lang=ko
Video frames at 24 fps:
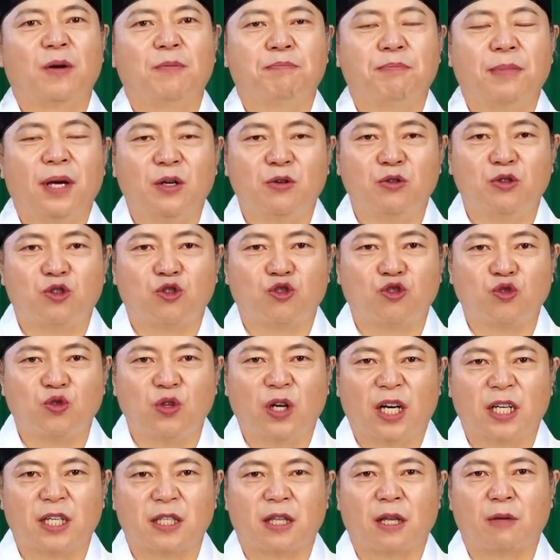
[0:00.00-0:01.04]
매우
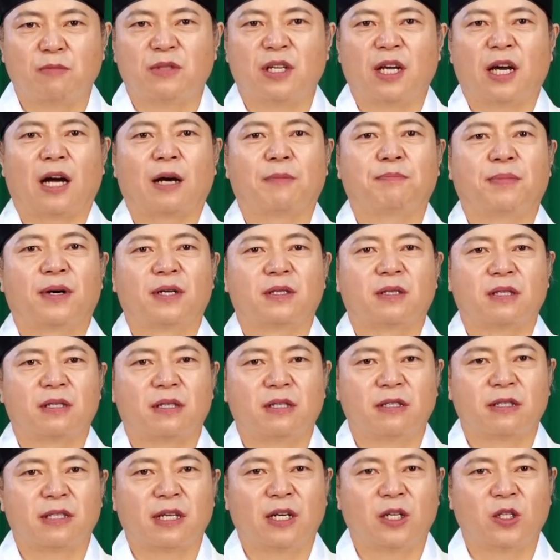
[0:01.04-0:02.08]
중요하기 때문에
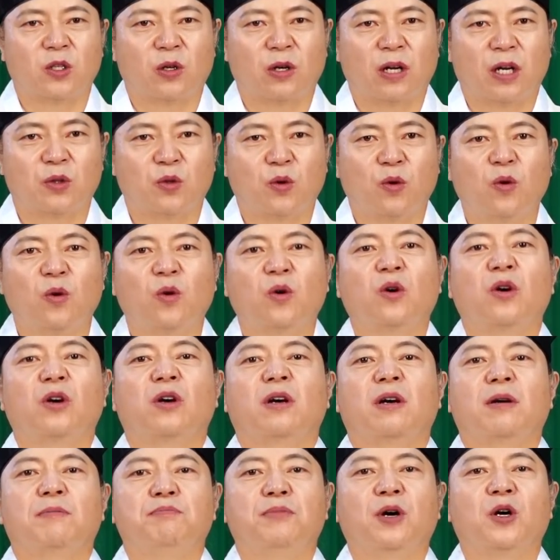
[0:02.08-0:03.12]
아파트를 살더라도
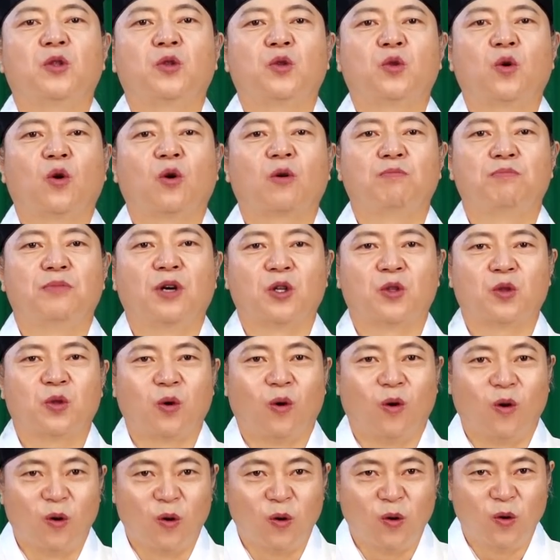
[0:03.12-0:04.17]
몇 동 몇
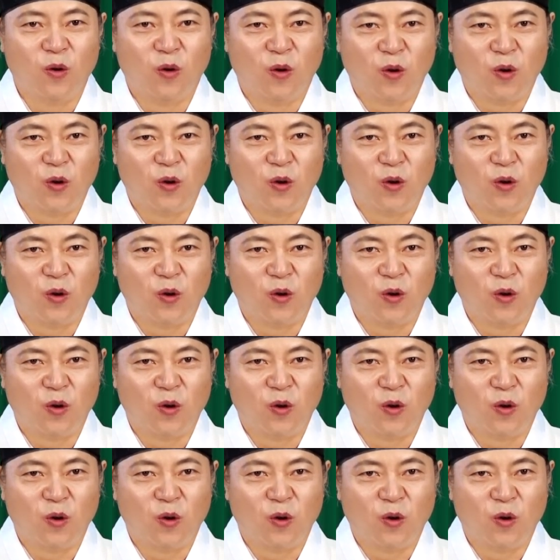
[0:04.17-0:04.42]
호